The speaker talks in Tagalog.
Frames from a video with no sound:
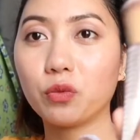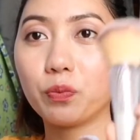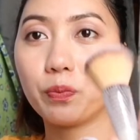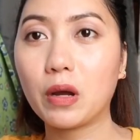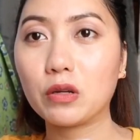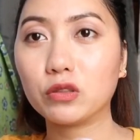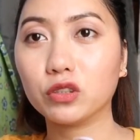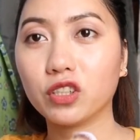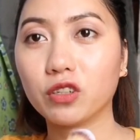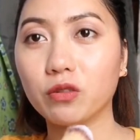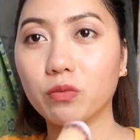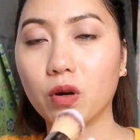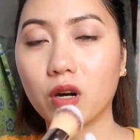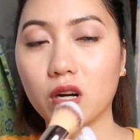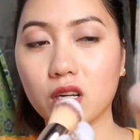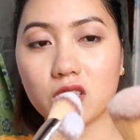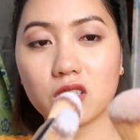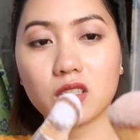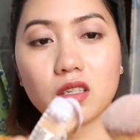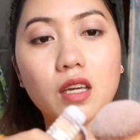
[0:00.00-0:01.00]
powder
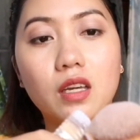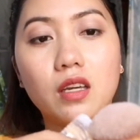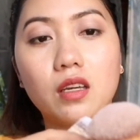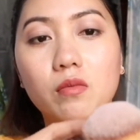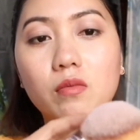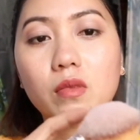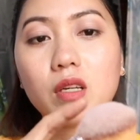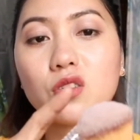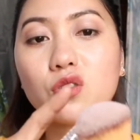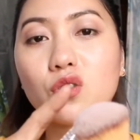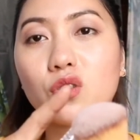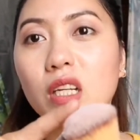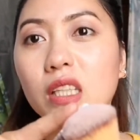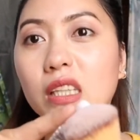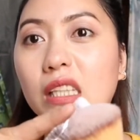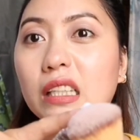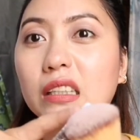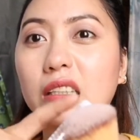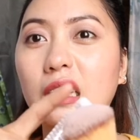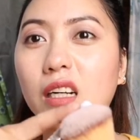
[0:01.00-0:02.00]
brush, eh, medyo
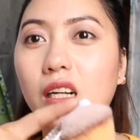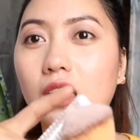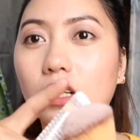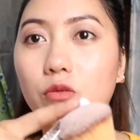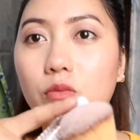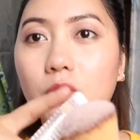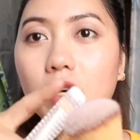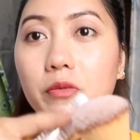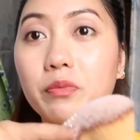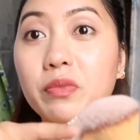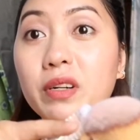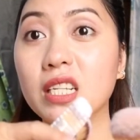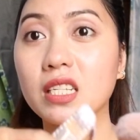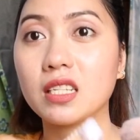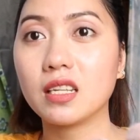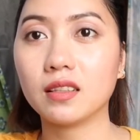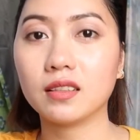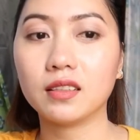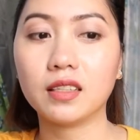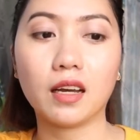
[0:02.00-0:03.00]
natatanggal yung mga
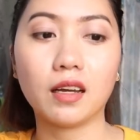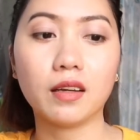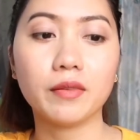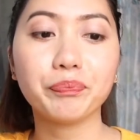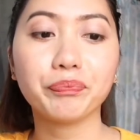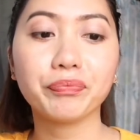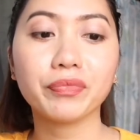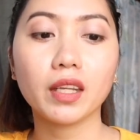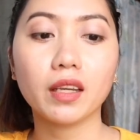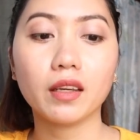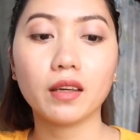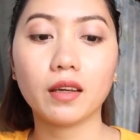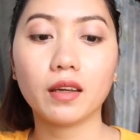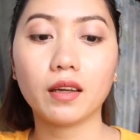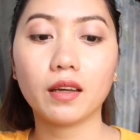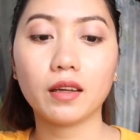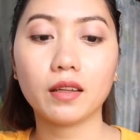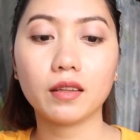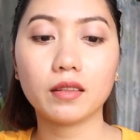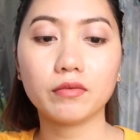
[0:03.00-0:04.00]
bristle niya.
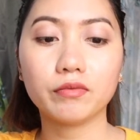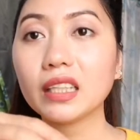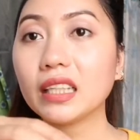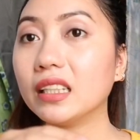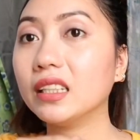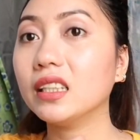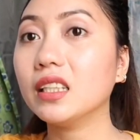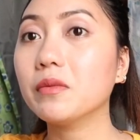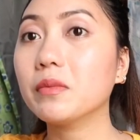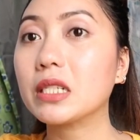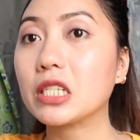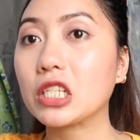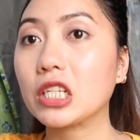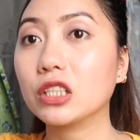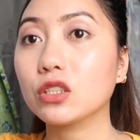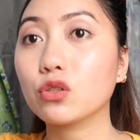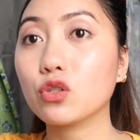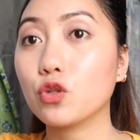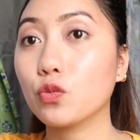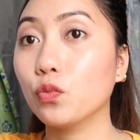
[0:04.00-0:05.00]
And, hindi
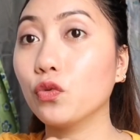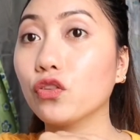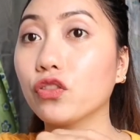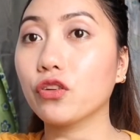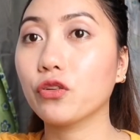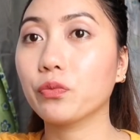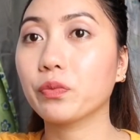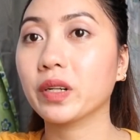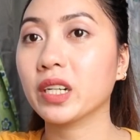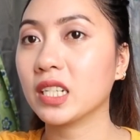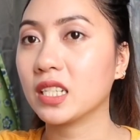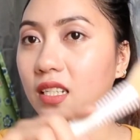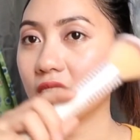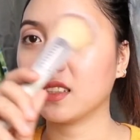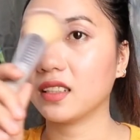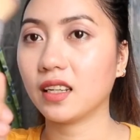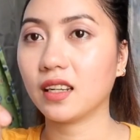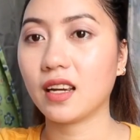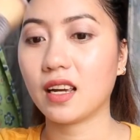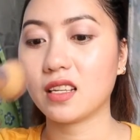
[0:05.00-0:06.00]
masyadong smooth yung bristle
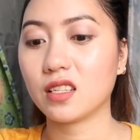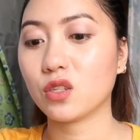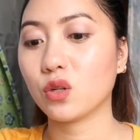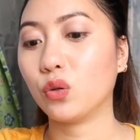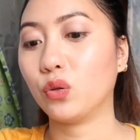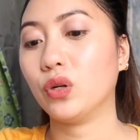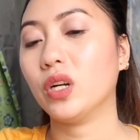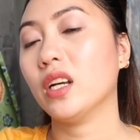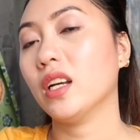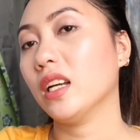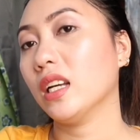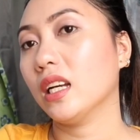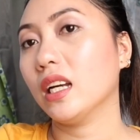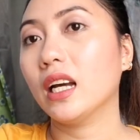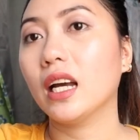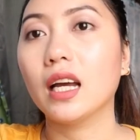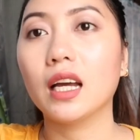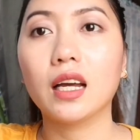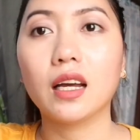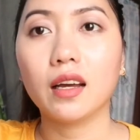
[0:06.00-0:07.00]
niya, guys. So,
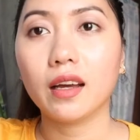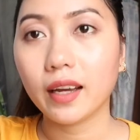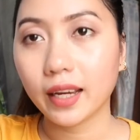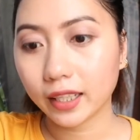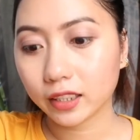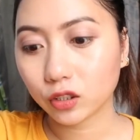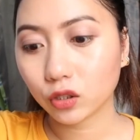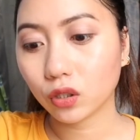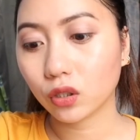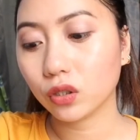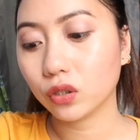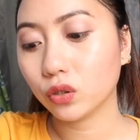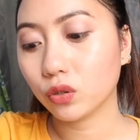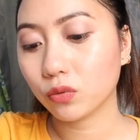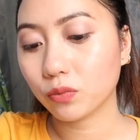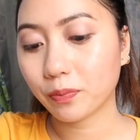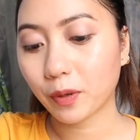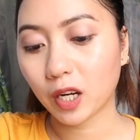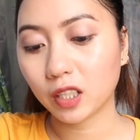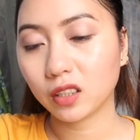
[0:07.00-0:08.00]
eto
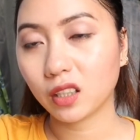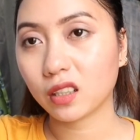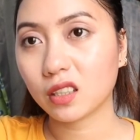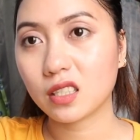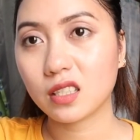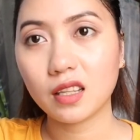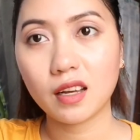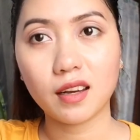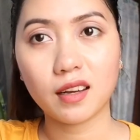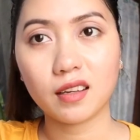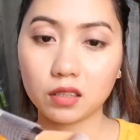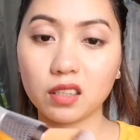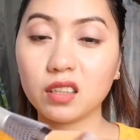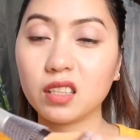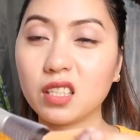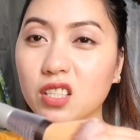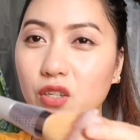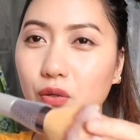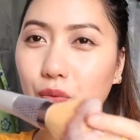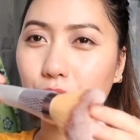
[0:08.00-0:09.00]
yung products na
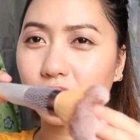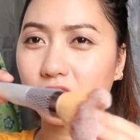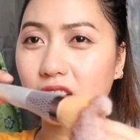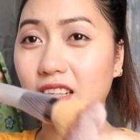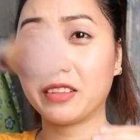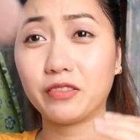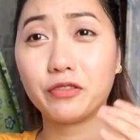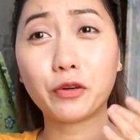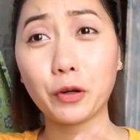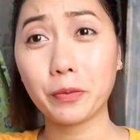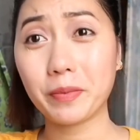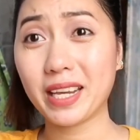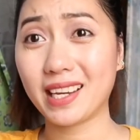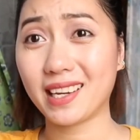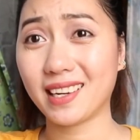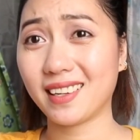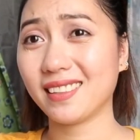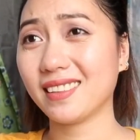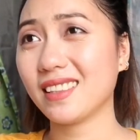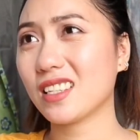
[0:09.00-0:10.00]
hindi siya worth it. For me,
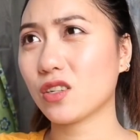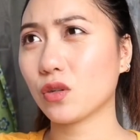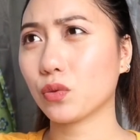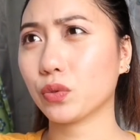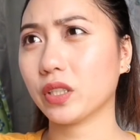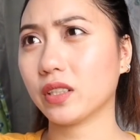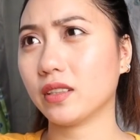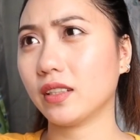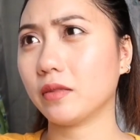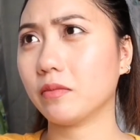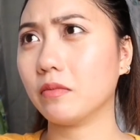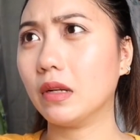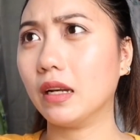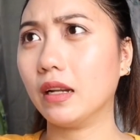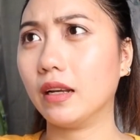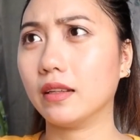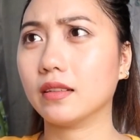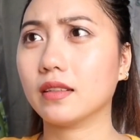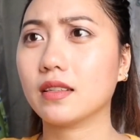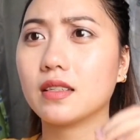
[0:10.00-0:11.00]
ah, hindi siya worth it
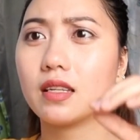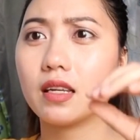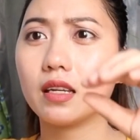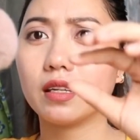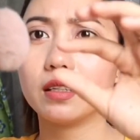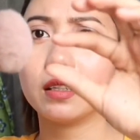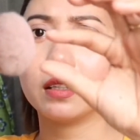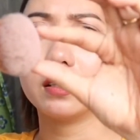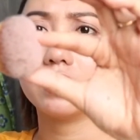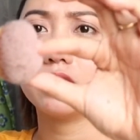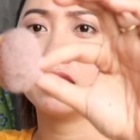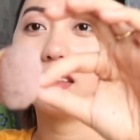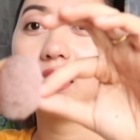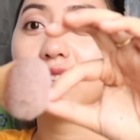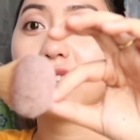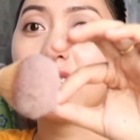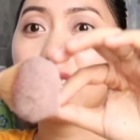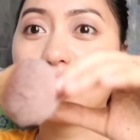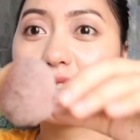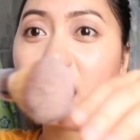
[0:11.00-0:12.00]
bilhin. Kasi,
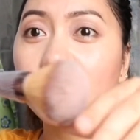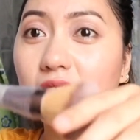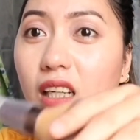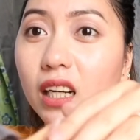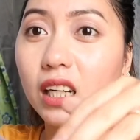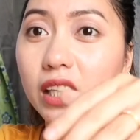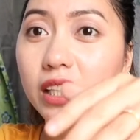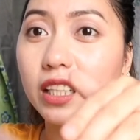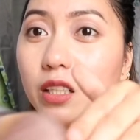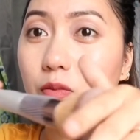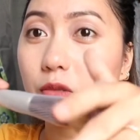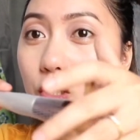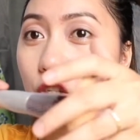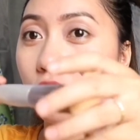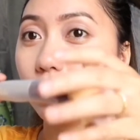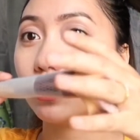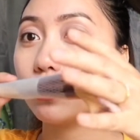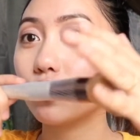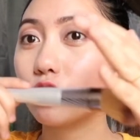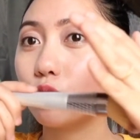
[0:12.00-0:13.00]
natatanggal, hindi
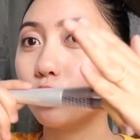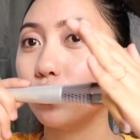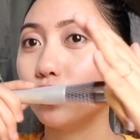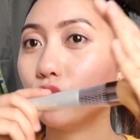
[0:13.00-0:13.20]
masyadong smooth,